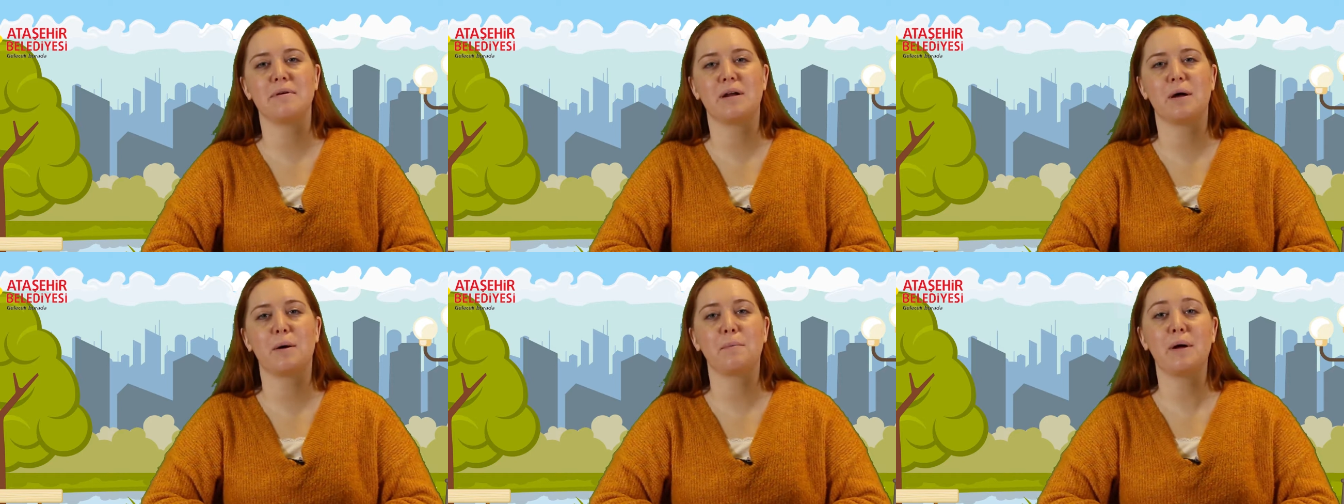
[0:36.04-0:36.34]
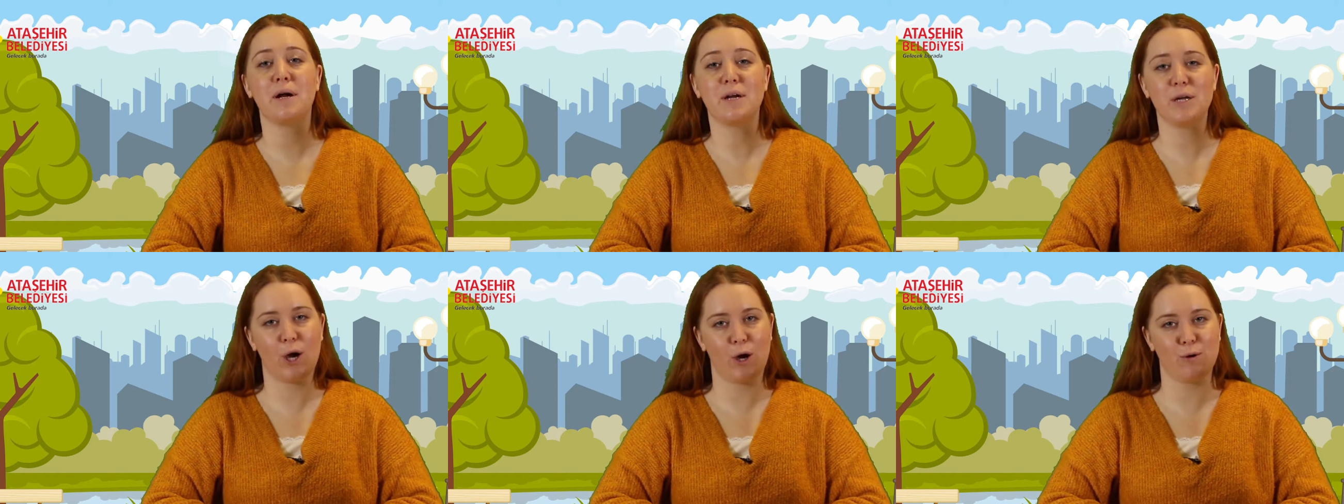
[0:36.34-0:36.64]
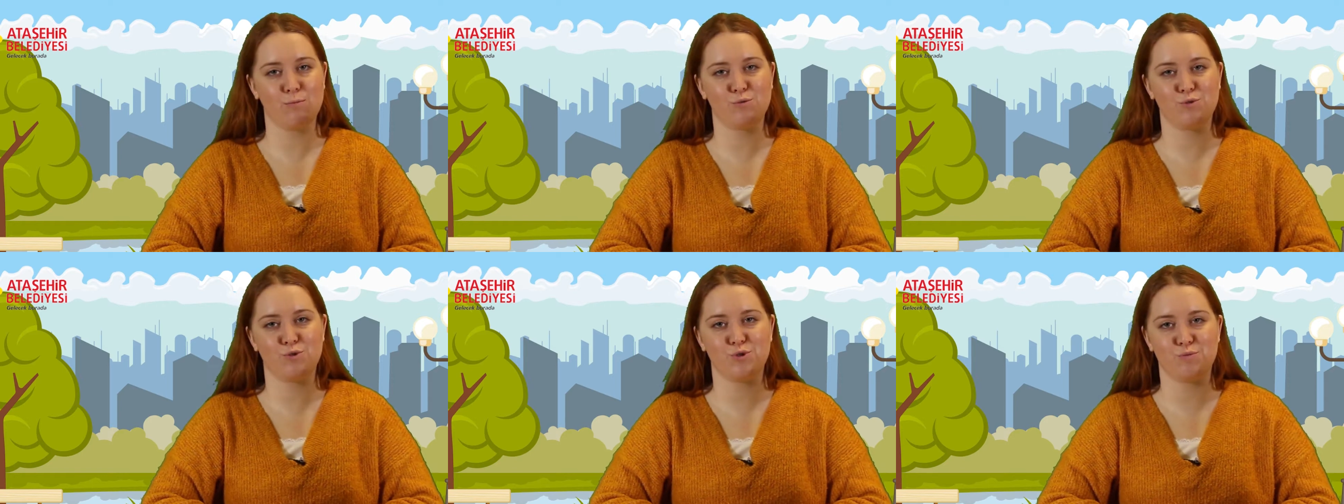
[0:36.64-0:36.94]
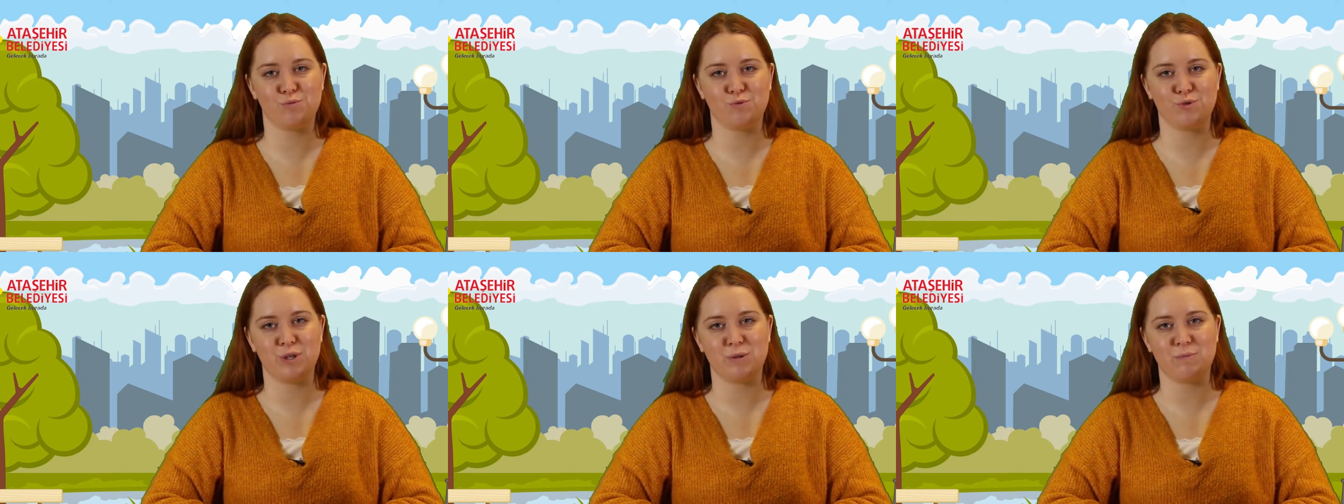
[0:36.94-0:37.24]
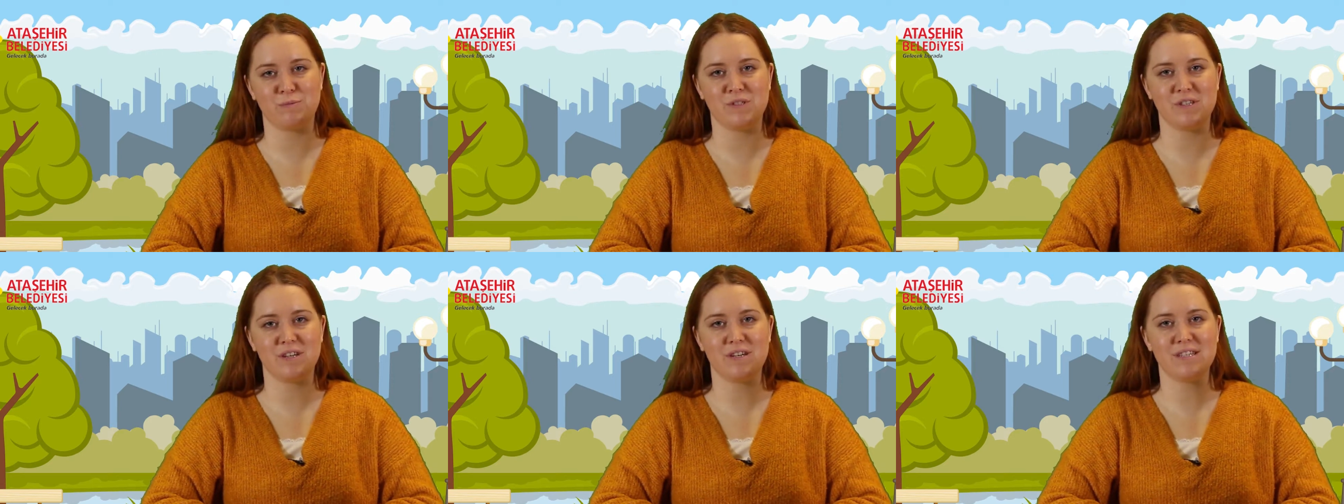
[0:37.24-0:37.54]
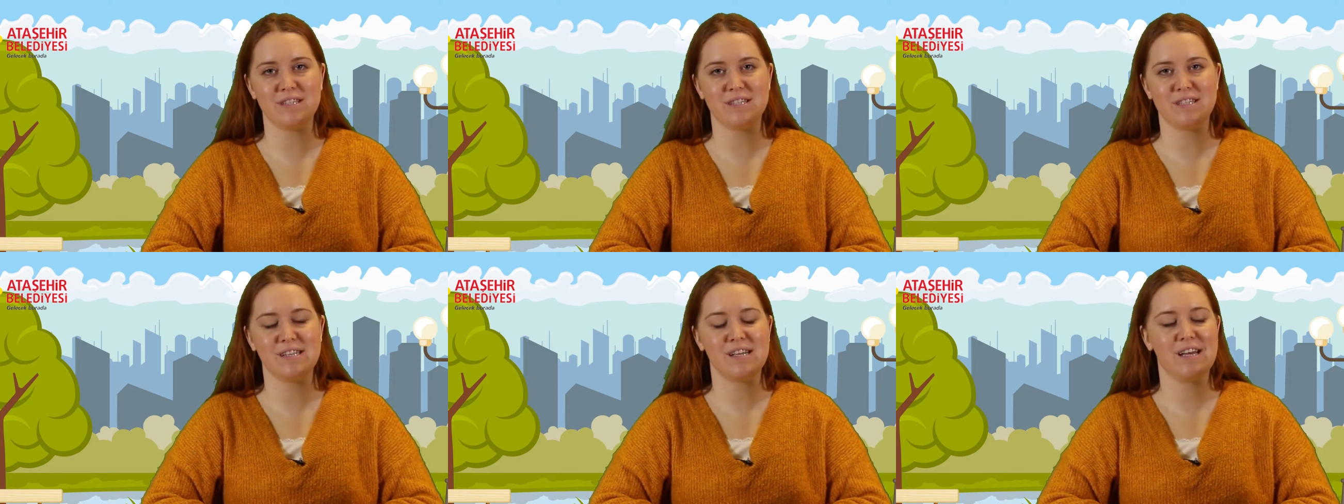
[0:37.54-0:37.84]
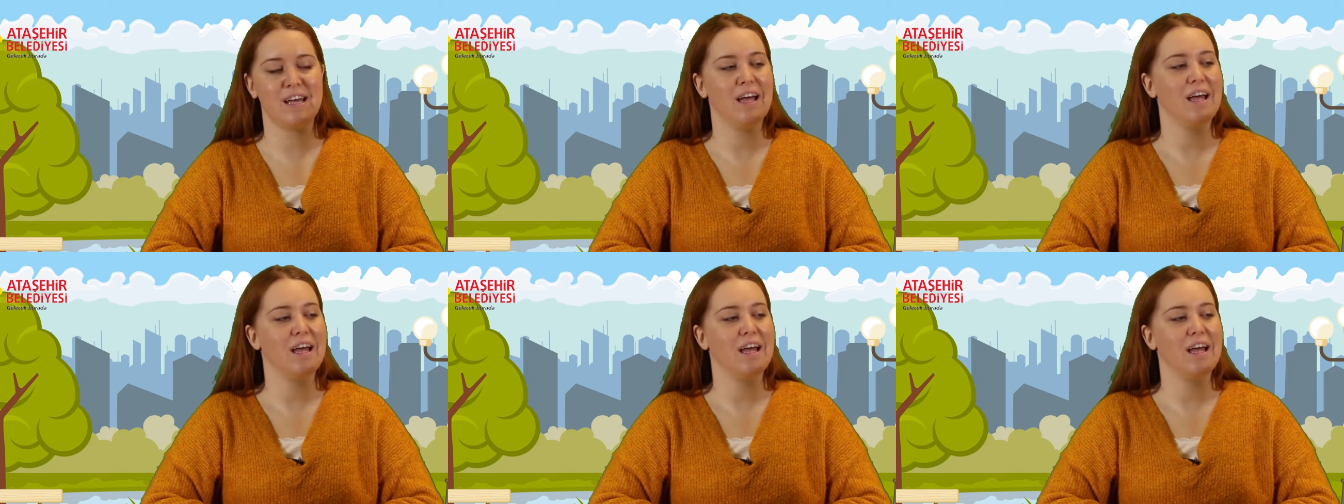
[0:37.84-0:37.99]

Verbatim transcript: beraber yağmur çubuğu yapacağız.